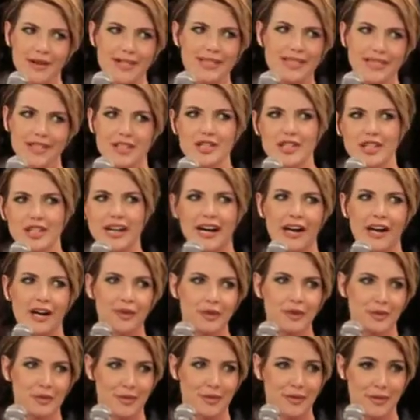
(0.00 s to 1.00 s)
assim,
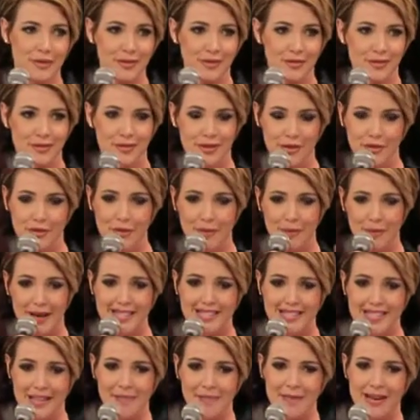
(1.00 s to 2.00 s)
indicando. Quando, quando eu fui
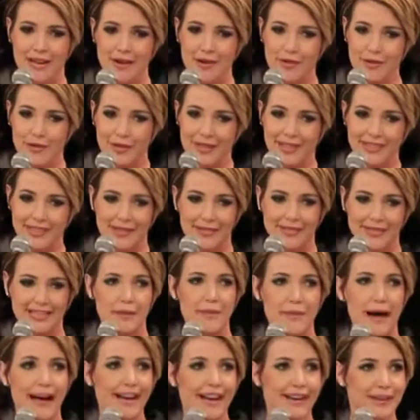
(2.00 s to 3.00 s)
perceber, eu vi que eu estava
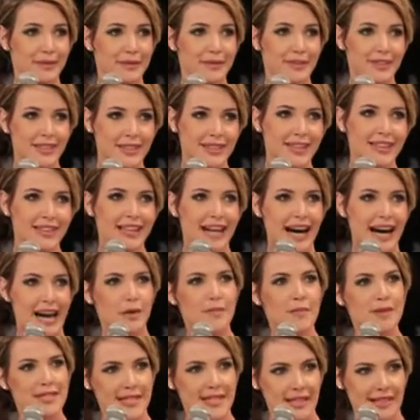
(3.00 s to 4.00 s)
trabalhando. Aí
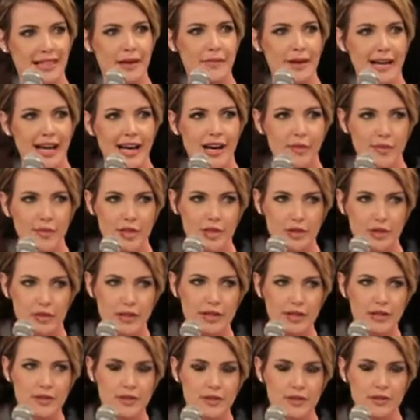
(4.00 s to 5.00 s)
comecei a trabalhar realmente com
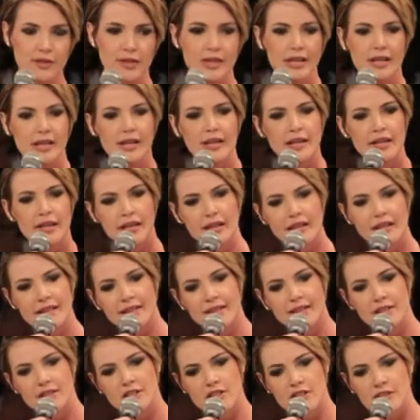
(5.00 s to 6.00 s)
isso. E
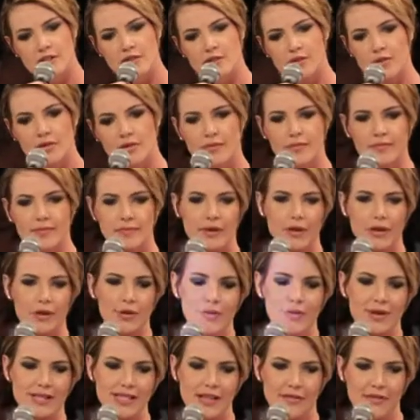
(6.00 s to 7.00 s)
disso eu
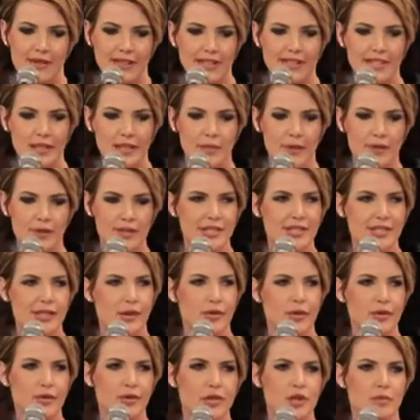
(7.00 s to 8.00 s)
comecei a fazer
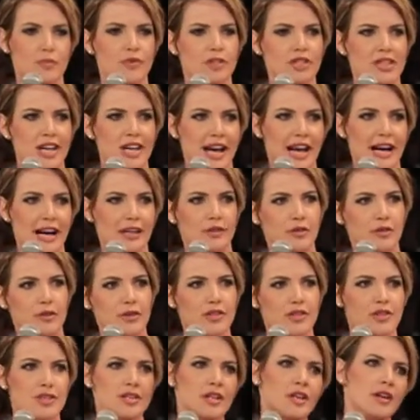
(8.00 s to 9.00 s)
produção de
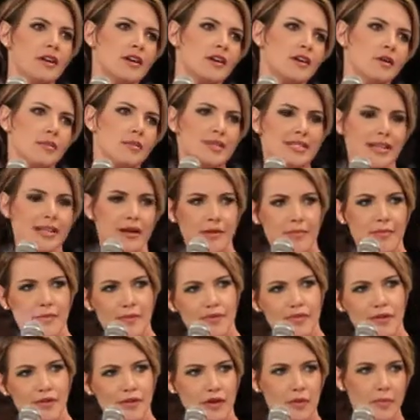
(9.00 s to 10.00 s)
objetos, comecei a me
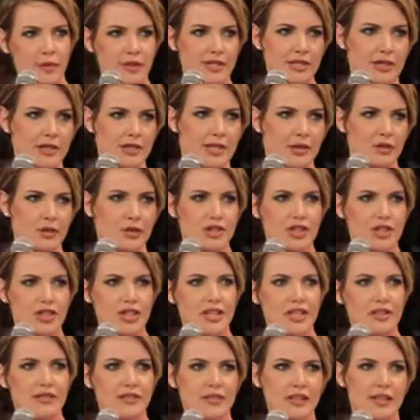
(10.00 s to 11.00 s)
envolver com produção
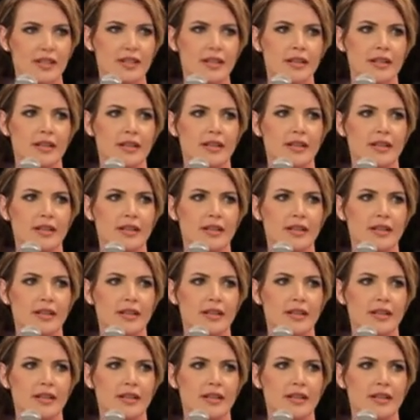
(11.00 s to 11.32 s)
executiva